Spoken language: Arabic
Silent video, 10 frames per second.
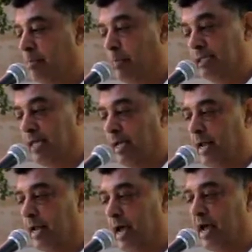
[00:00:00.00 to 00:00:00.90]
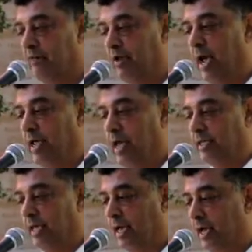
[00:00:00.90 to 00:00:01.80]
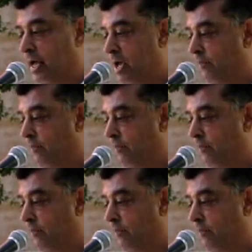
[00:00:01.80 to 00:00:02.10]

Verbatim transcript: مسلكا لها في حياتها